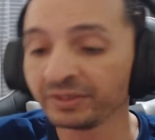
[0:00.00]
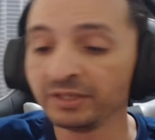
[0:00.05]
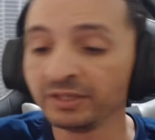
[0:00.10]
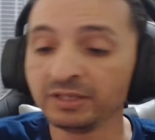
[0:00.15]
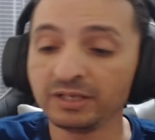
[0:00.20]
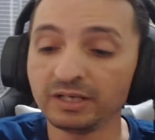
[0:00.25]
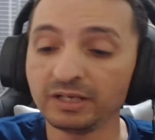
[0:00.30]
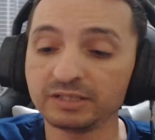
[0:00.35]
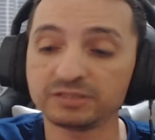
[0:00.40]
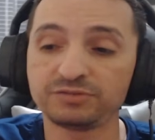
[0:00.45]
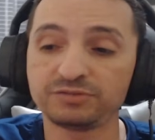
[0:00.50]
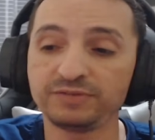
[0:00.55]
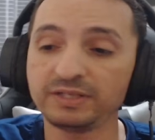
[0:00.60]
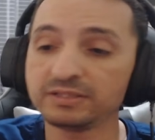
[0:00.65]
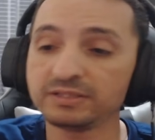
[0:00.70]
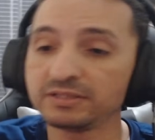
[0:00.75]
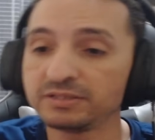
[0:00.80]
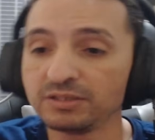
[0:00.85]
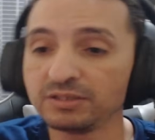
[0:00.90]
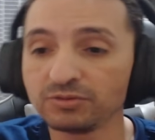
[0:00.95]
Às
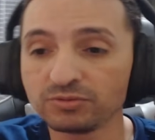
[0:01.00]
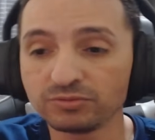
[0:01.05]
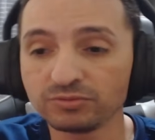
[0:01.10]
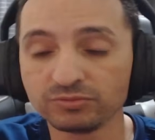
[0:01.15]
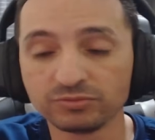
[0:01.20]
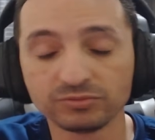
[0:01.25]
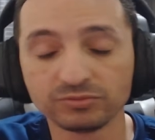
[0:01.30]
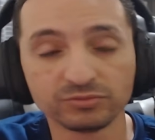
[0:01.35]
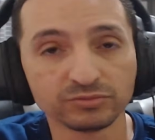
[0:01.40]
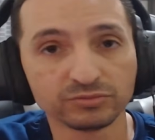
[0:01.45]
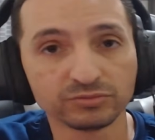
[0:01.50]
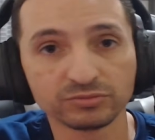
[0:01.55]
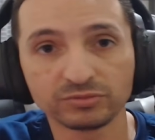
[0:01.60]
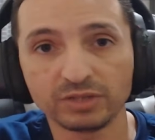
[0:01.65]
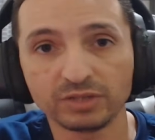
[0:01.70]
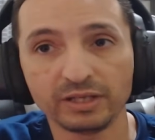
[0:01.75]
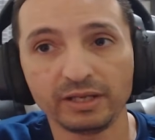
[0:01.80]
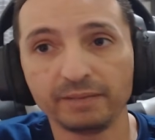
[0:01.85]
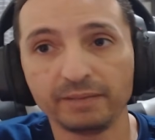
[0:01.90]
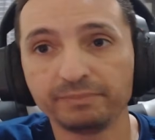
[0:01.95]
vezes é um, um,
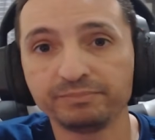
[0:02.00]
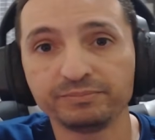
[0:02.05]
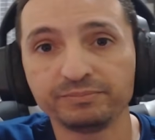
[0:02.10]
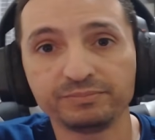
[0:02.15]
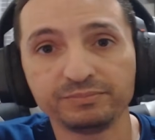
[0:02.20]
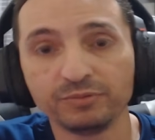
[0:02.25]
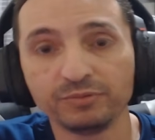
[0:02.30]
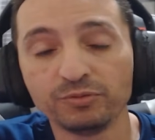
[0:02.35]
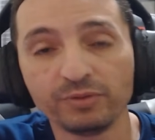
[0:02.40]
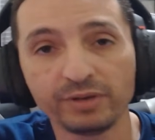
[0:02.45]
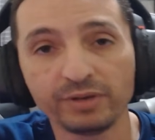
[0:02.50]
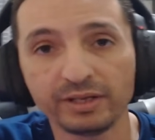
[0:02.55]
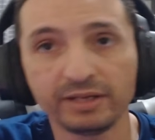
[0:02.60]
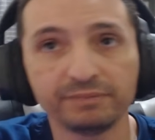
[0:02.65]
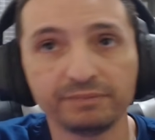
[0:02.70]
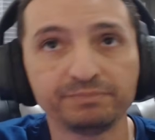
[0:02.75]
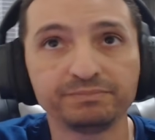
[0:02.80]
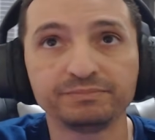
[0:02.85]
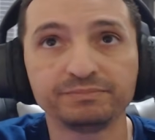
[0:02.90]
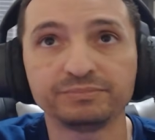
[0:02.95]
é, é, um
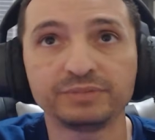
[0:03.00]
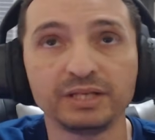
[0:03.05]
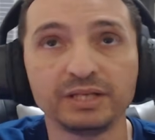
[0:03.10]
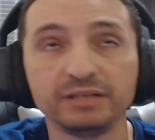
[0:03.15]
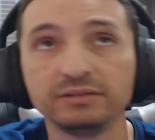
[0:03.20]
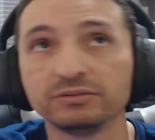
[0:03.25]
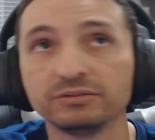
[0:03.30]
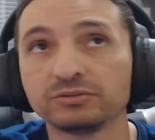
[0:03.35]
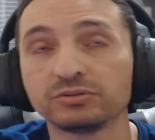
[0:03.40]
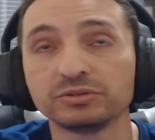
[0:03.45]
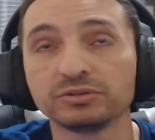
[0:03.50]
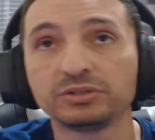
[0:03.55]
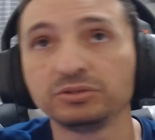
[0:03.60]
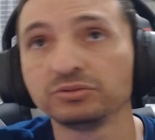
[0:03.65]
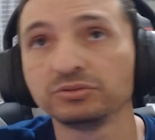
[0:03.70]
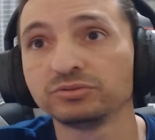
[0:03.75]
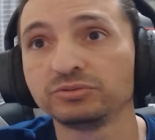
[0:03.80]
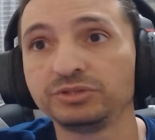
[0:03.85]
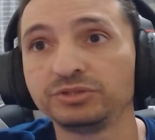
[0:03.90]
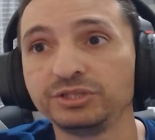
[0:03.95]
é, tem um
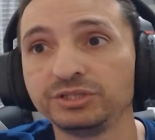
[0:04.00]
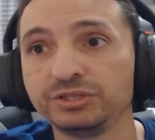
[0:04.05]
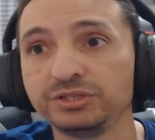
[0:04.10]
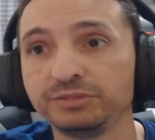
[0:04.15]
conteúdo de, de